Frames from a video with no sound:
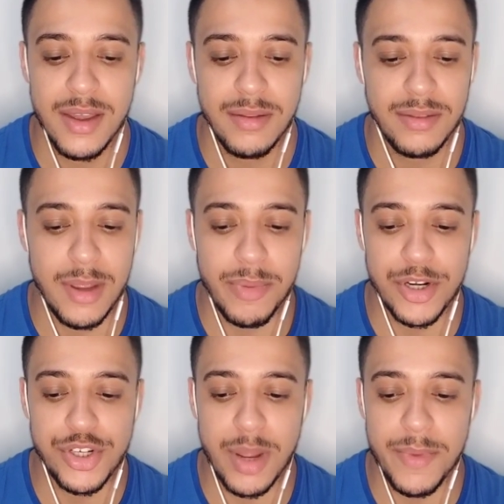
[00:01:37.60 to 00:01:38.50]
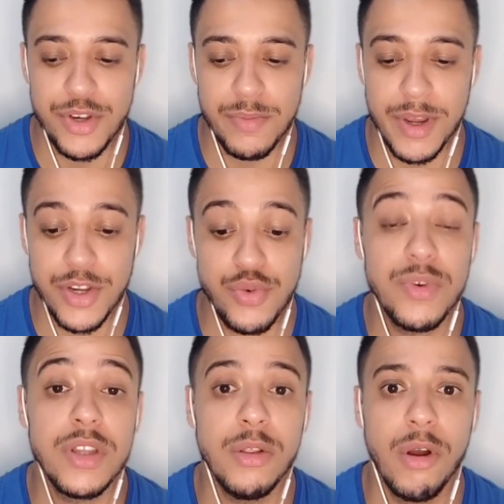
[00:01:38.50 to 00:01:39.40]
tem praticamente mais de um
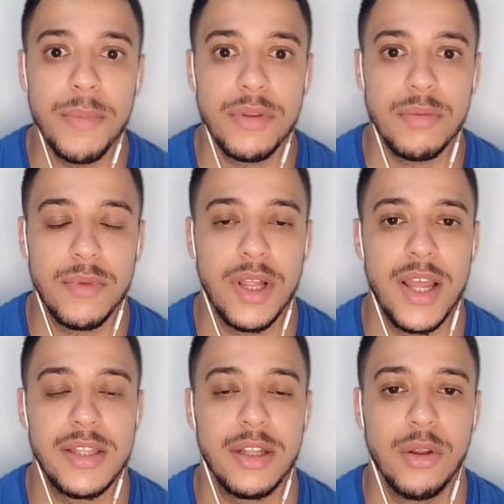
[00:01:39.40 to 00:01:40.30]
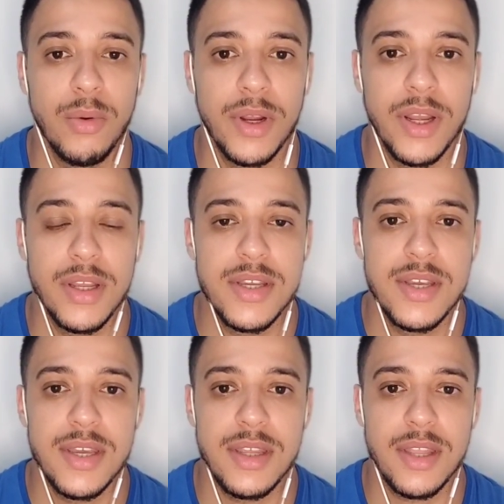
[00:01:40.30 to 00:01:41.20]
quilômetro, uma reta longa.
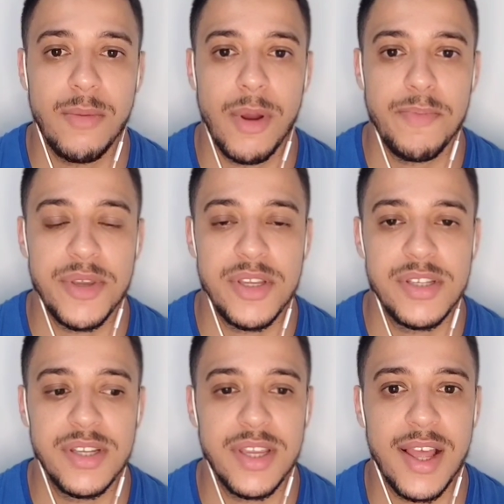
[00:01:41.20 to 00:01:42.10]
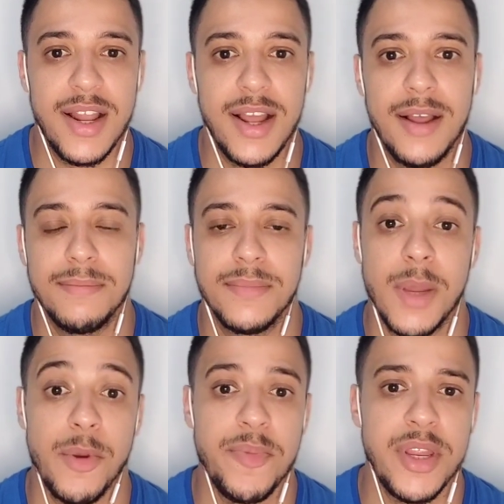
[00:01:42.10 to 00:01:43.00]
Então, é uma pista que ela, na
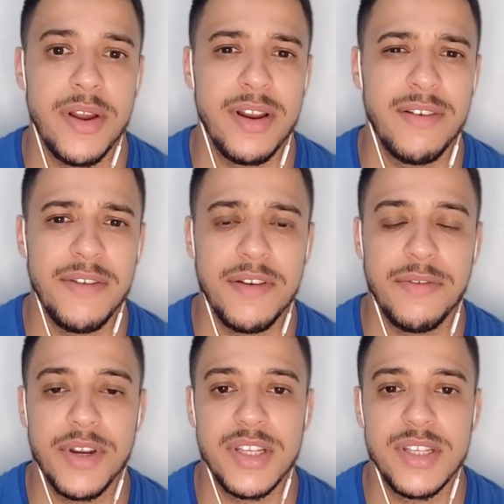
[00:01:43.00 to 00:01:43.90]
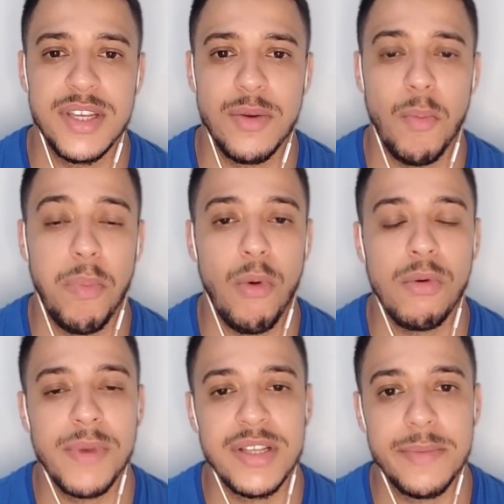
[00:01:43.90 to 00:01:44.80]
minha opinião, ela vai favorecer um
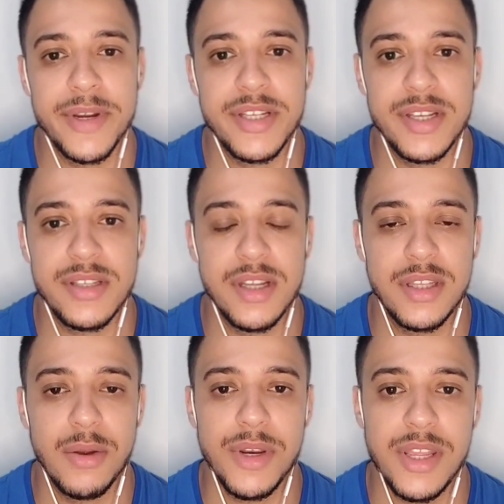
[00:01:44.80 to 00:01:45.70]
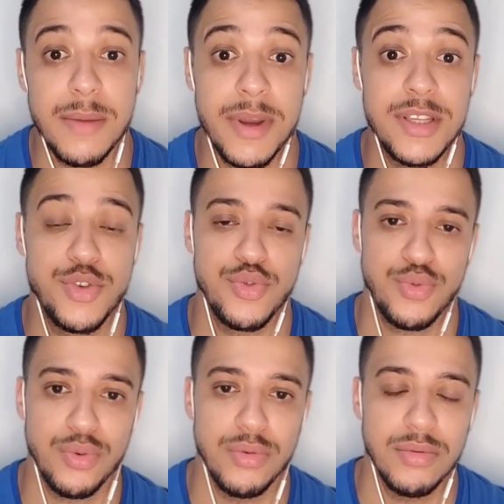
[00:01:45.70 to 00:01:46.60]
pouco mais a Mercedes na teoria, mas isso
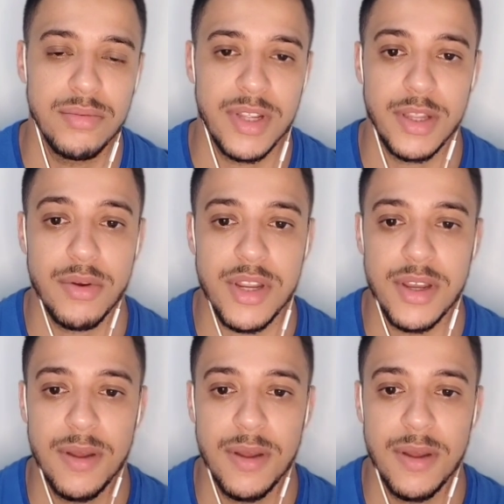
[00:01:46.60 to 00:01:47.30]
tudo na teoria.